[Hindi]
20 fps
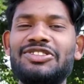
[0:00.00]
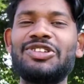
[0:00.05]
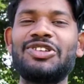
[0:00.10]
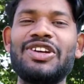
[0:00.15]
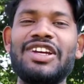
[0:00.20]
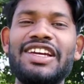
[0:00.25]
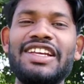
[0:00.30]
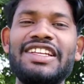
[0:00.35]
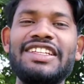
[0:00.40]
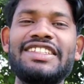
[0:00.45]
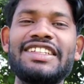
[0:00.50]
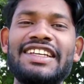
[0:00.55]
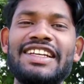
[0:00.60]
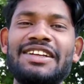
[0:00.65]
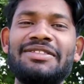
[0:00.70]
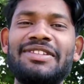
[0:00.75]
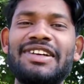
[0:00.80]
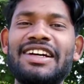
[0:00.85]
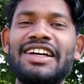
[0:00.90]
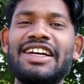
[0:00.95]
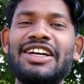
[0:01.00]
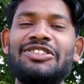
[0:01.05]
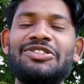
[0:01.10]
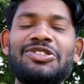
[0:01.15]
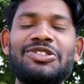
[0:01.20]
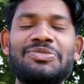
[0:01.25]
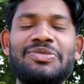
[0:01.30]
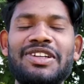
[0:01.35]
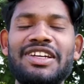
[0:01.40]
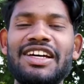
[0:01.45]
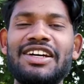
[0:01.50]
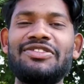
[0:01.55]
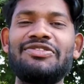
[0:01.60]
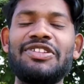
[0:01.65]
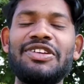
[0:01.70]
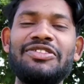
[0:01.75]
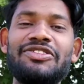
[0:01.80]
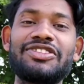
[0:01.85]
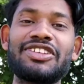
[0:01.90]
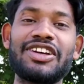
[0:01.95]
जो एनी चैनल बनाया उस पर यार
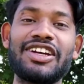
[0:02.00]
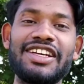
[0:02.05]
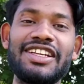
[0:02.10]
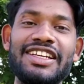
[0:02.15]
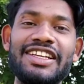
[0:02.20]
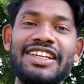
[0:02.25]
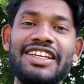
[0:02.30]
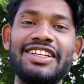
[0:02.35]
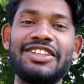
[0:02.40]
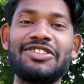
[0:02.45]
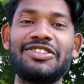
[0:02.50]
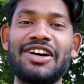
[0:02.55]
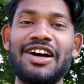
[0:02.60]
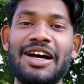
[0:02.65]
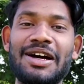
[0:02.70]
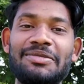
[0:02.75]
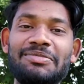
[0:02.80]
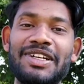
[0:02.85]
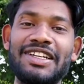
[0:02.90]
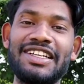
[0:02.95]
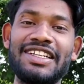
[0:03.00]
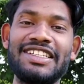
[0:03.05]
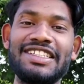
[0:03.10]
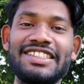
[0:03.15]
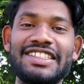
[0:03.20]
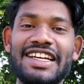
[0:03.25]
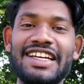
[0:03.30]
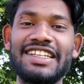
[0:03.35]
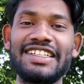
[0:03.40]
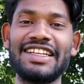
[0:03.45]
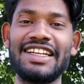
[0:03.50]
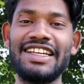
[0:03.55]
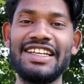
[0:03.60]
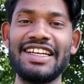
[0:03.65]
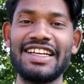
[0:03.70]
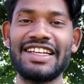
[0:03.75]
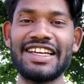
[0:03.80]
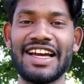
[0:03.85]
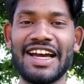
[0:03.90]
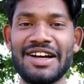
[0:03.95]
व्यूज़ आ ही नहीं रहे तो अब मैंने डिसाइड कर
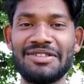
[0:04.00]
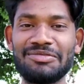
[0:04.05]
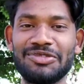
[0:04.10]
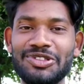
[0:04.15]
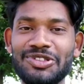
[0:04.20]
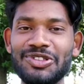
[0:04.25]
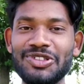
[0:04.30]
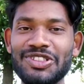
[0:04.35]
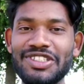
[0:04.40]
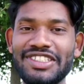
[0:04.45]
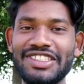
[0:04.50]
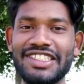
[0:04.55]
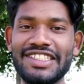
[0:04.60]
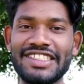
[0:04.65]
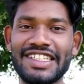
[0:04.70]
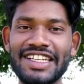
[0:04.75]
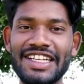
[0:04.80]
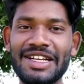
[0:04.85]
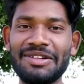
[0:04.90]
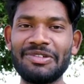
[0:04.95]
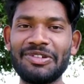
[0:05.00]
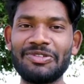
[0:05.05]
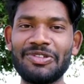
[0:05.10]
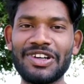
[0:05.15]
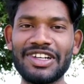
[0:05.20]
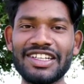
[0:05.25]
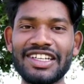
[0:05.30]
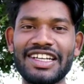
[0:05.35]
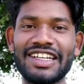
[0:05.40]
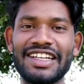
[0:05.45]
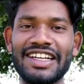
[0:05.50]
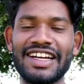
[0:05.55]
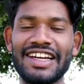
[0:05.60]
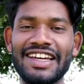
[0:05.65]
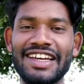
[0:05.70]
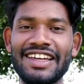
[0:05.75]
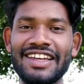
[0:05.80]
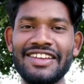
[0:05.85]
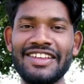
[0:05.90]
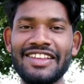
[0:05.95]
लिया कि अब मुझको इसी चैनल पे वर्क करना
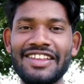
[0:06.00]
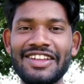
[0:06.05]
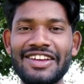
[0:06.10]
है